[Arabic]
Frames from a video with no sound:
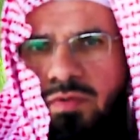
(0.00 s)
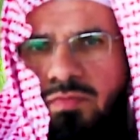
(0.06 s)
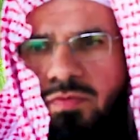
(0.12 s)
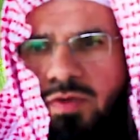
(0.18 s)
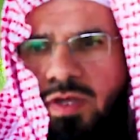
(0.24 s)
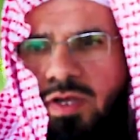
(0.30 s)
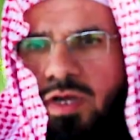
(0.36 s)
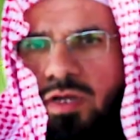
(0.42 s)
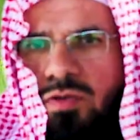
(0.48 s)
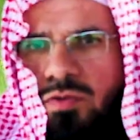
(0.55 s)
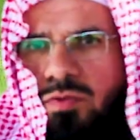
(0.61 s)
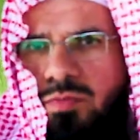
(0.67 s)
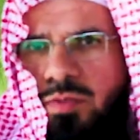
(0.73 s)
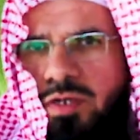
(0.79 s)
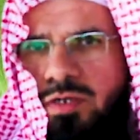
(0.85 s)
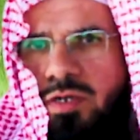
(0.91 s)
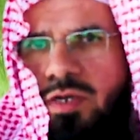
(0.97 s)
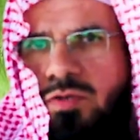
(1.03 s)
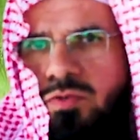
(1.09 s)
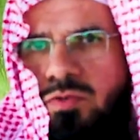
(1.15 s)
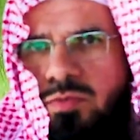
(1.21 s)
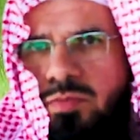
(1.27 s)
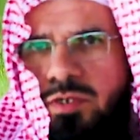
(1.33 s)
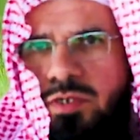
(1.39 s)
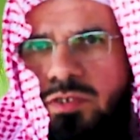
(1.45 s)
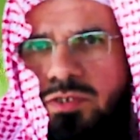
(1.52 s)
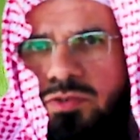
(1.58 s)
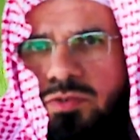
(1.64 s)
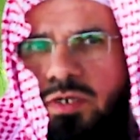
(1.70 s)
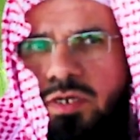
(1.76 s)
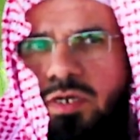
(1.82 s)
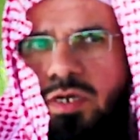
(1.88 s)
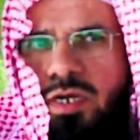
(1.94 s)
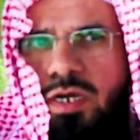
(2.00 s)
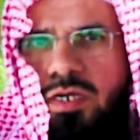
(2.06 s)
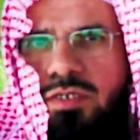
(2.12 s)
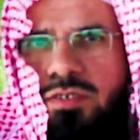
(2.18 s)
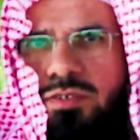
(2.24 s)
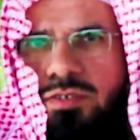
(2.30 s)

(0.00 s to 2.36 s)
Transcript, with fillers: فقالوا من نحن من رسول الله